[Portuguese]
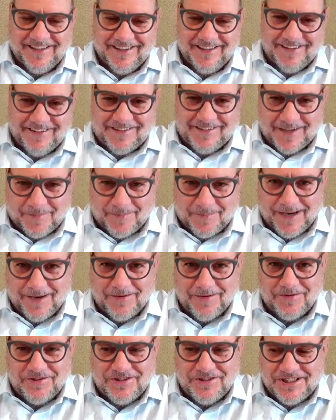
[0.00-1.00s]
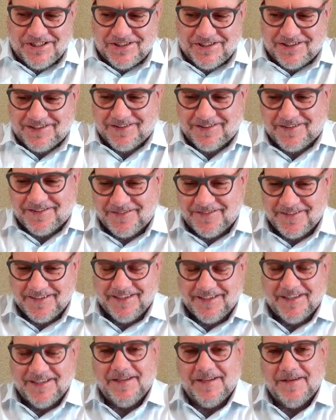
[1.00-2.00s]
Eu trabalho no digital.
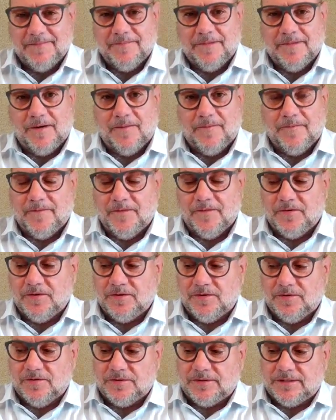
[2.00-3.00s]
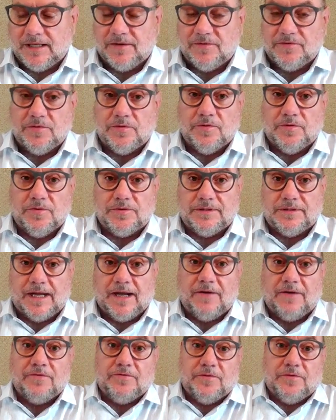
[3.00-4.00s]
Bom, o, o, tal, do, o
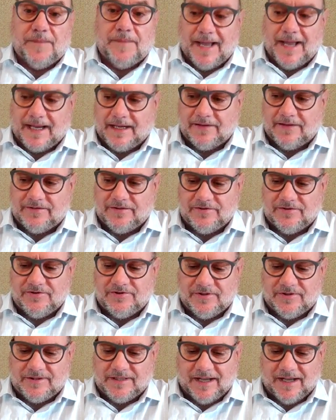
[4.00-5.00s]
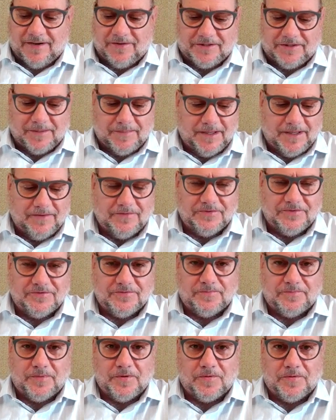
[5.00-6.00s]
tal do marketing digital, também
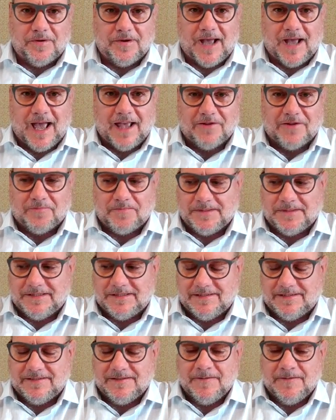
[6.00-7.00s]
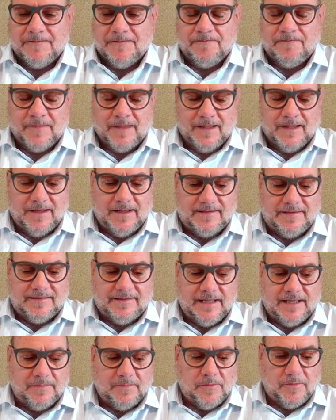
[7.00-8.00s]
uso um pouco aspas nesse
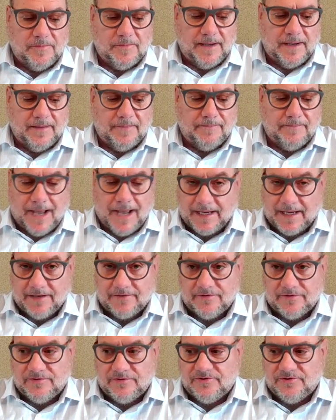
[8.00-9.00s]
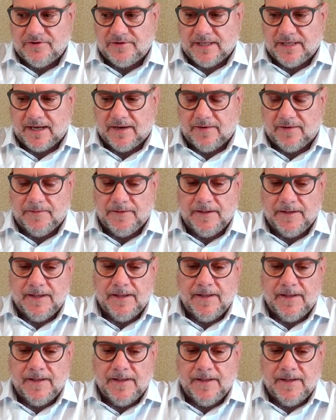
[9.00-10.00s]
termo marketing digital,
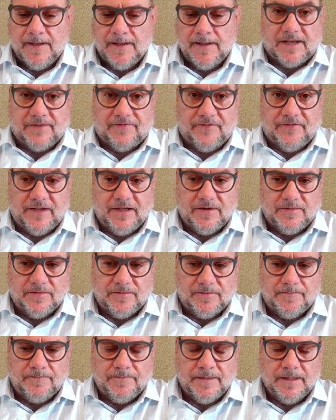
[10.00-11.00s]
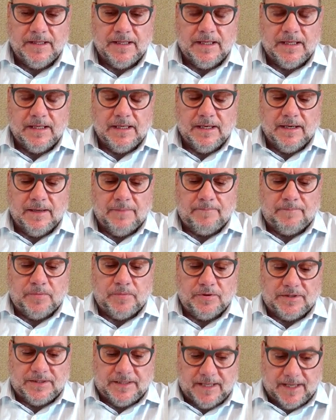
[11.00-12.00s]
é um desafio, ah,
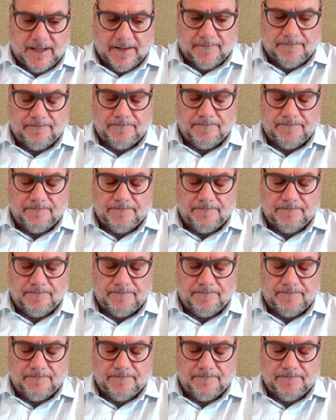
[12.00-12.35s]
porque,